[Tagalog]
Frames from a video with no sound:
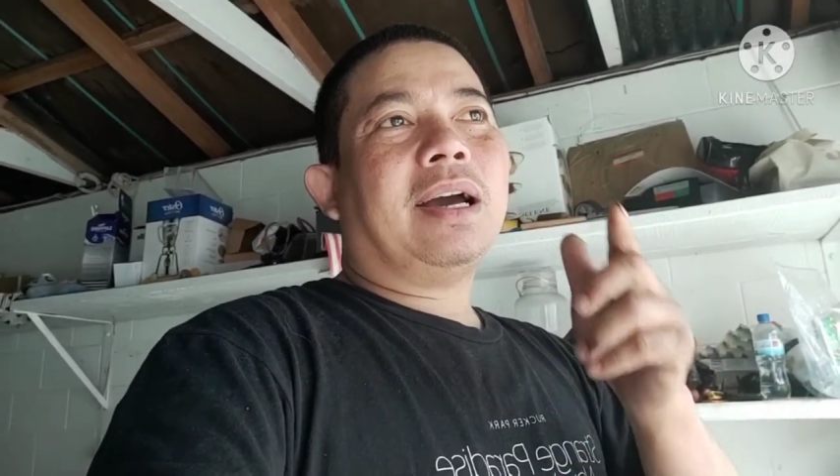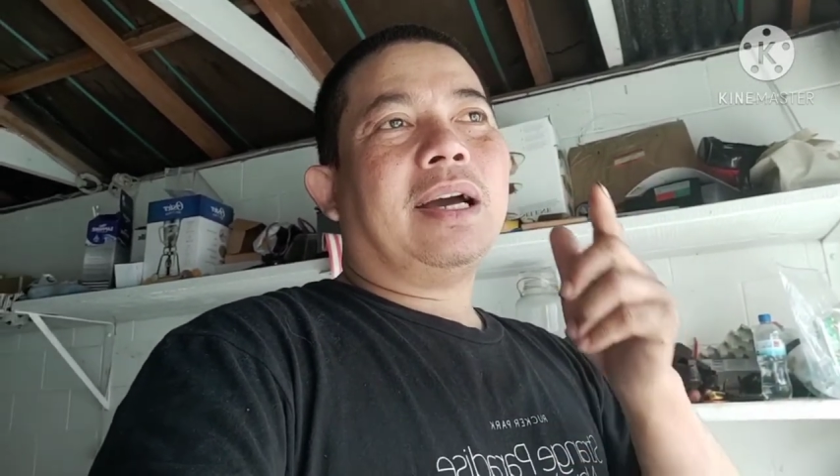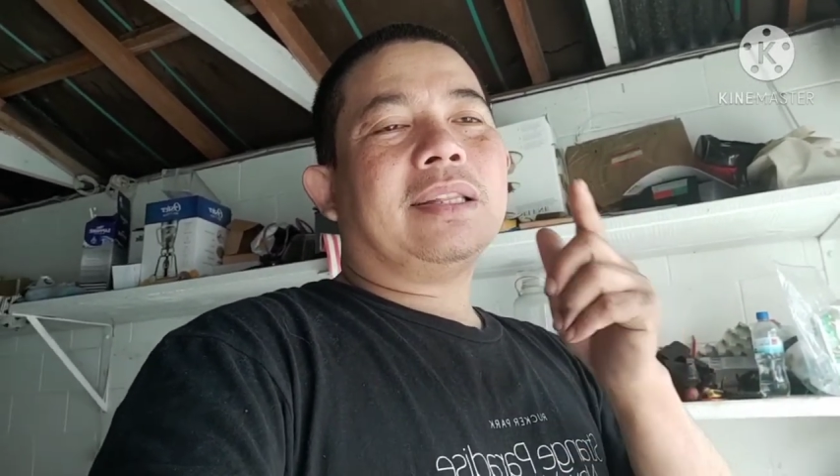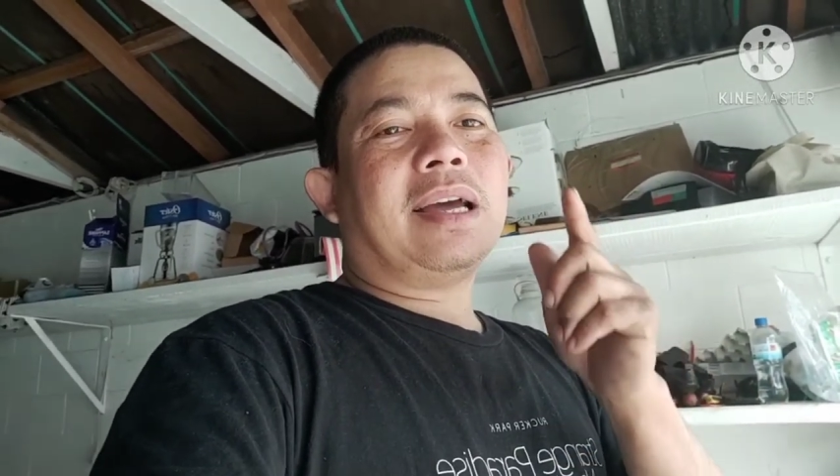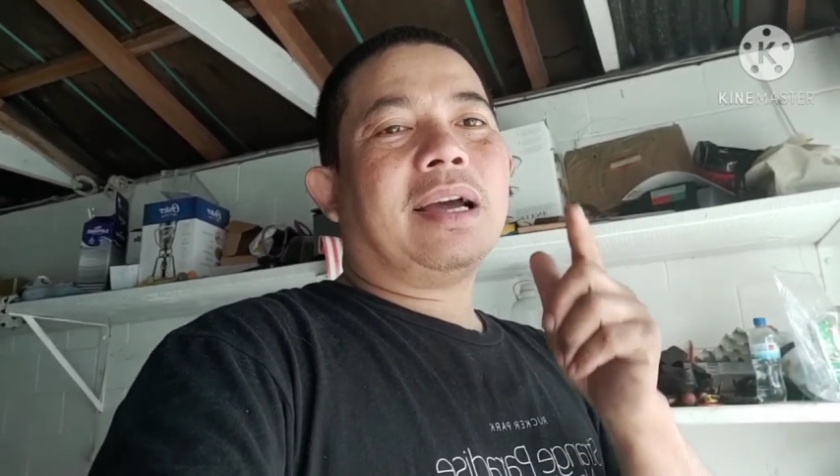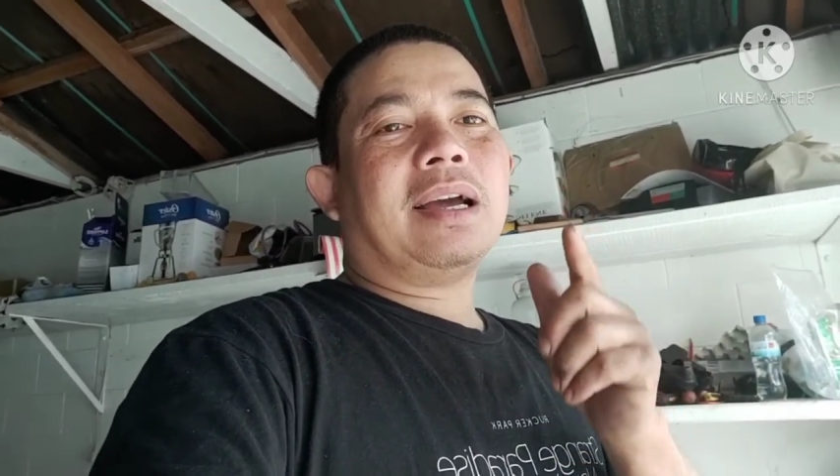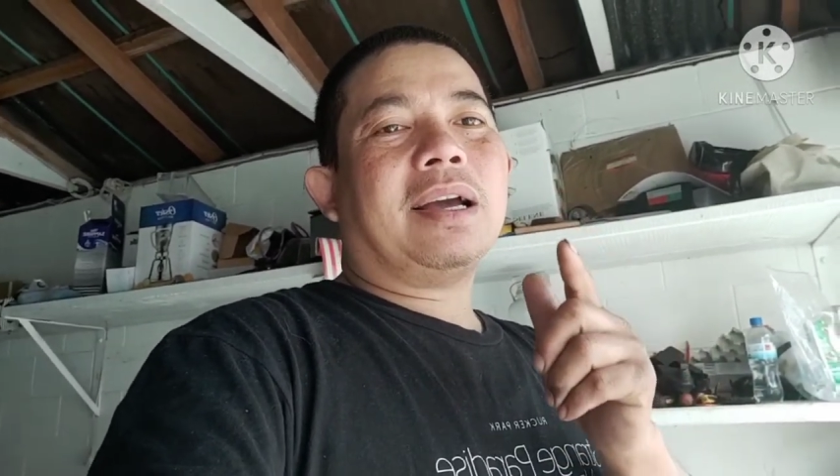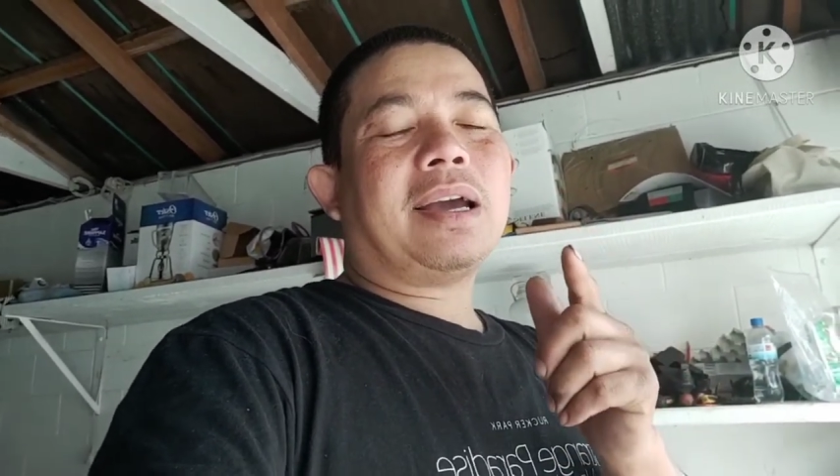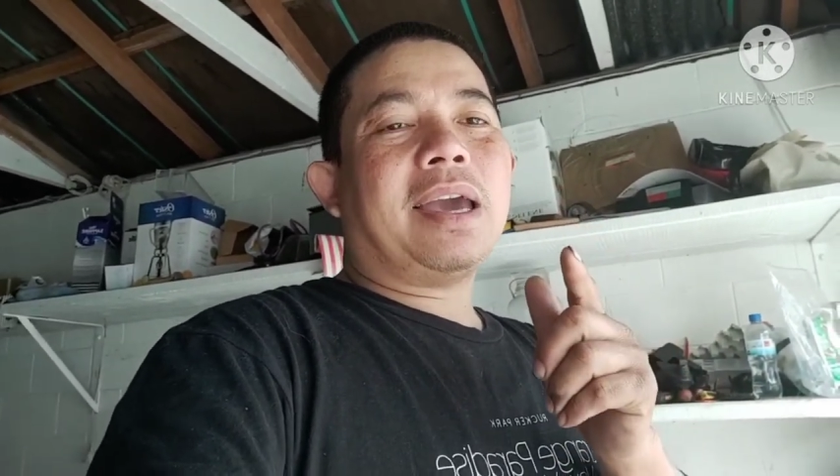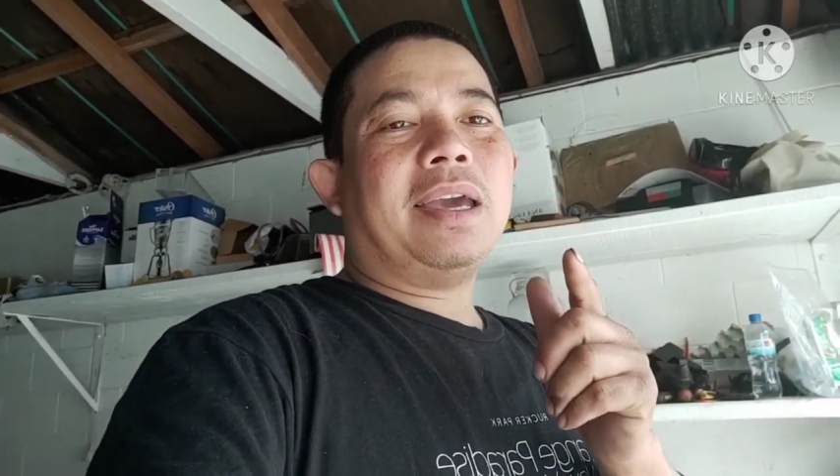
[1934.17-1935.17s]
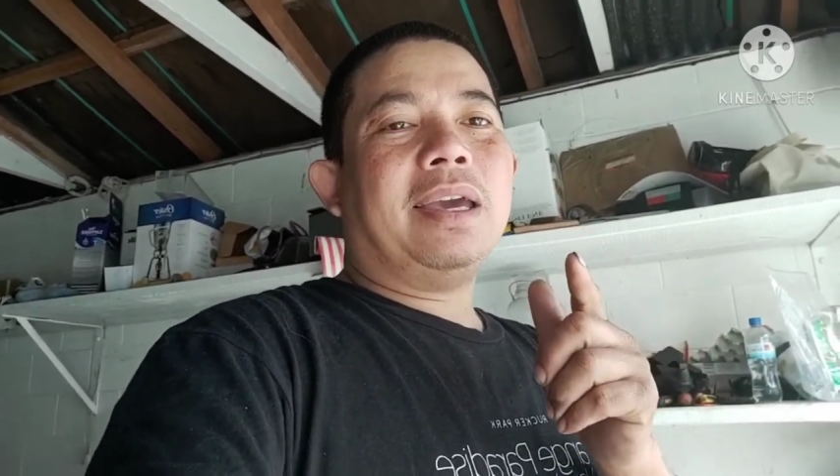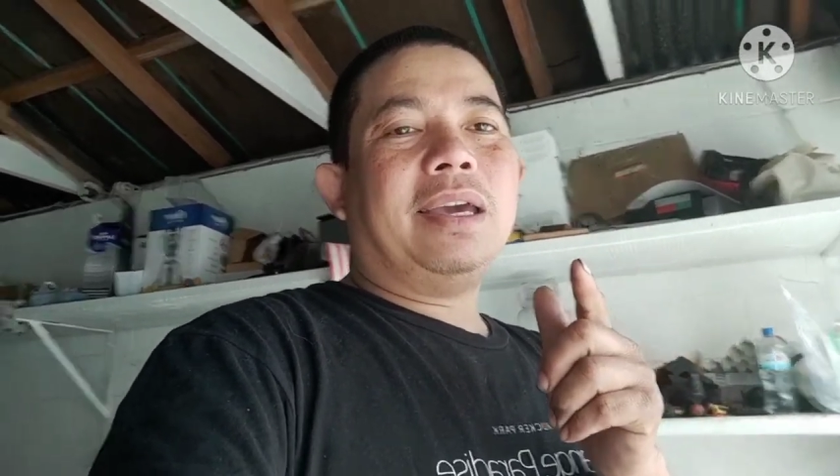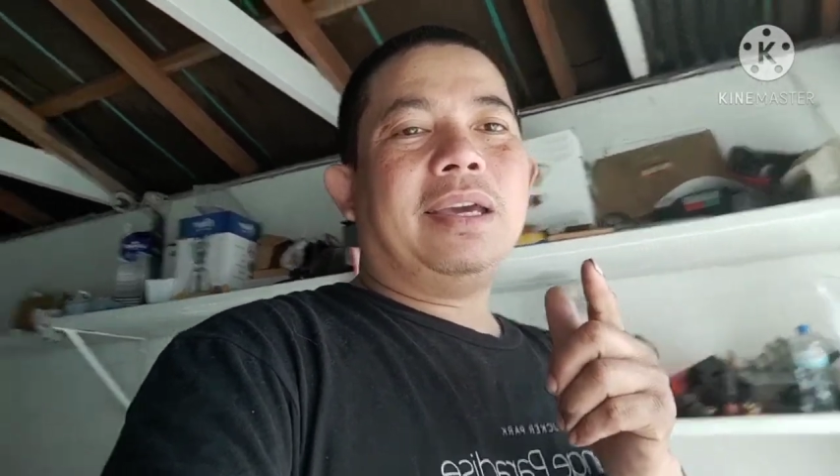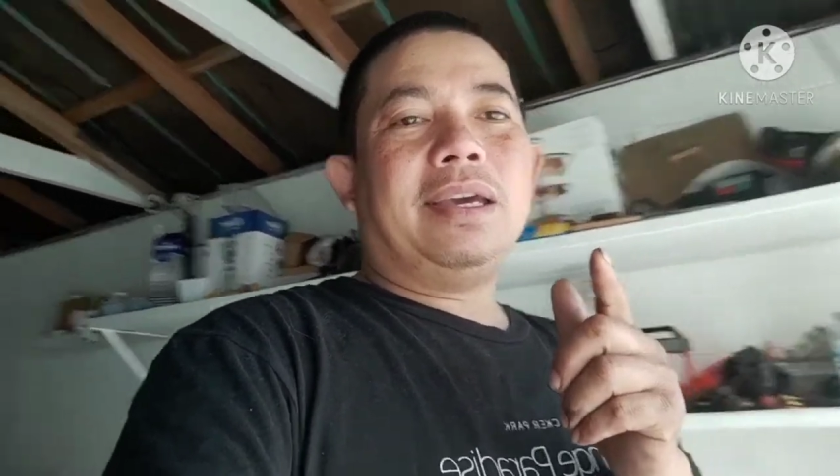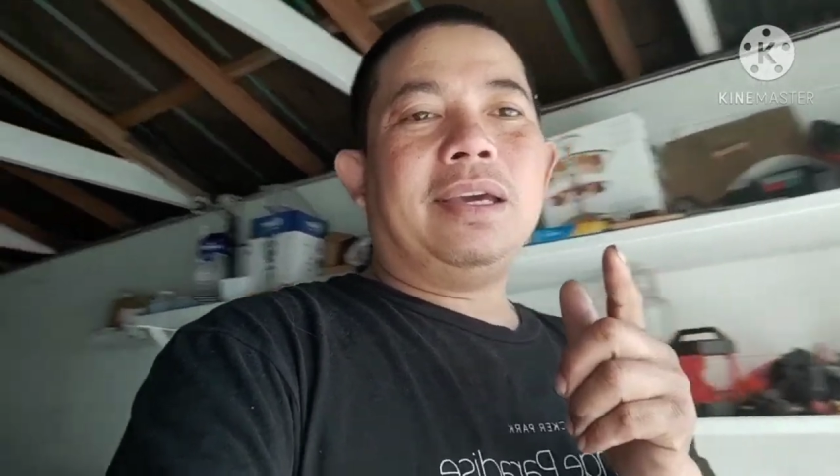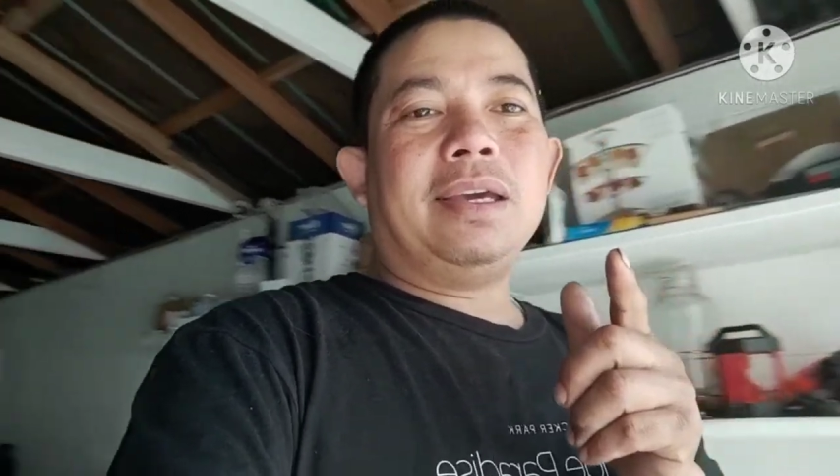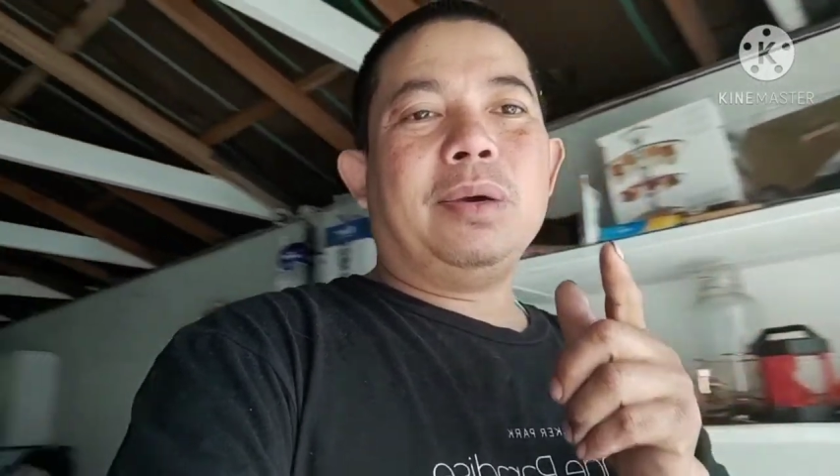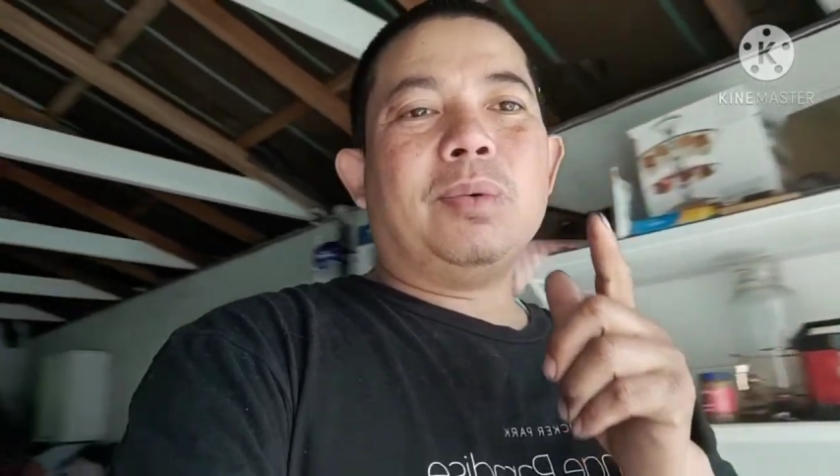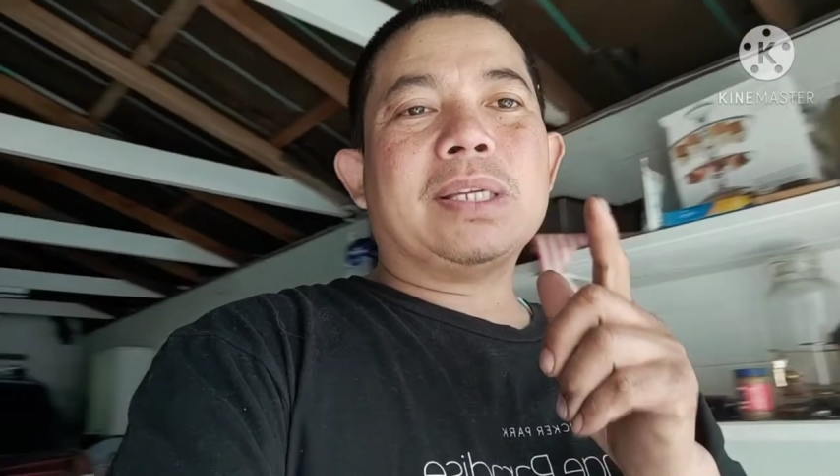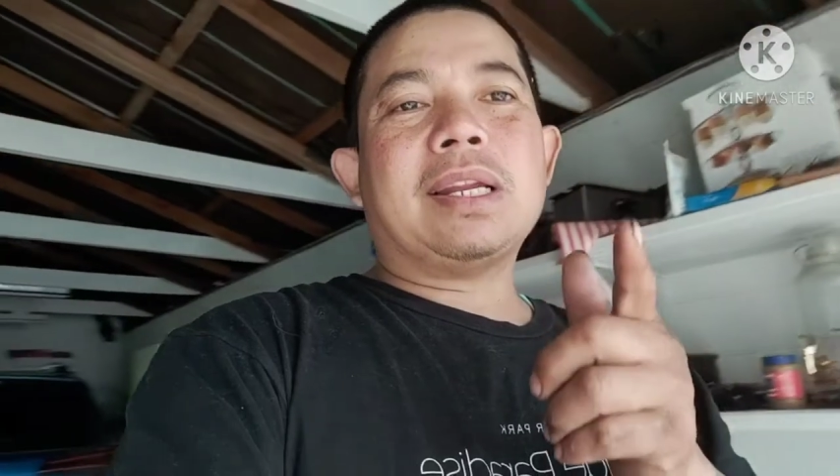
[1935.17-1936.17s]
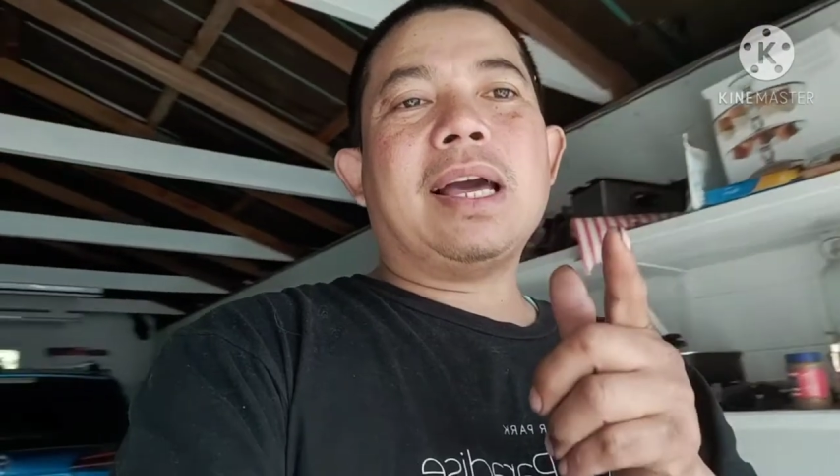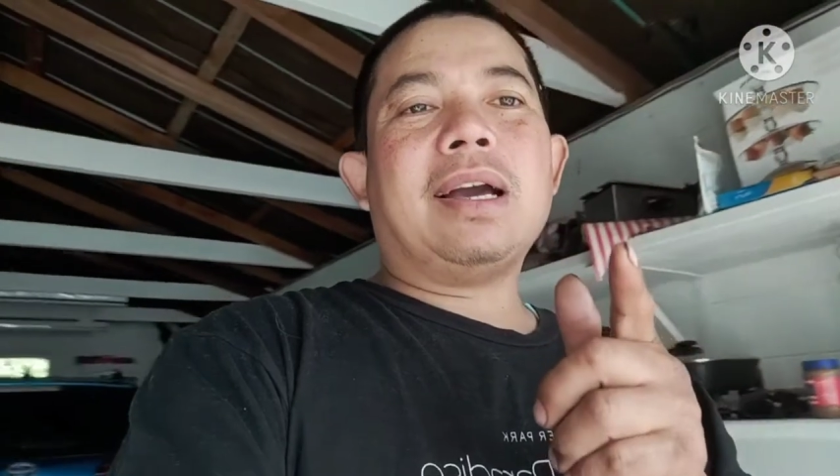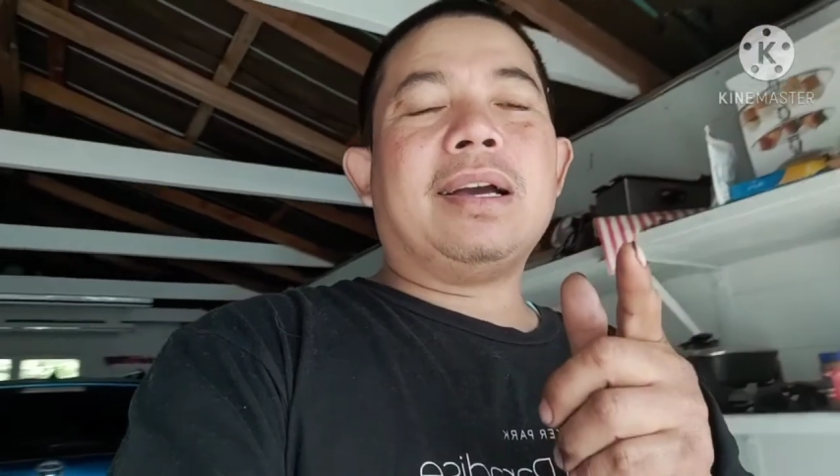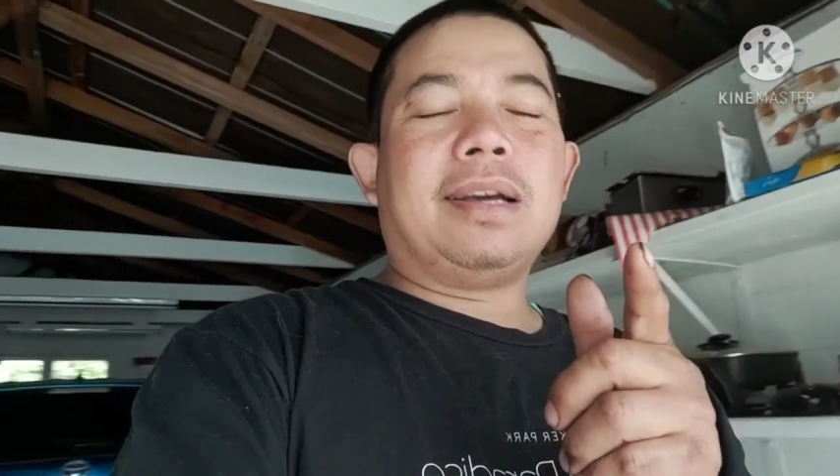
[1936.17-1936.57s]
at ang kay Wasalak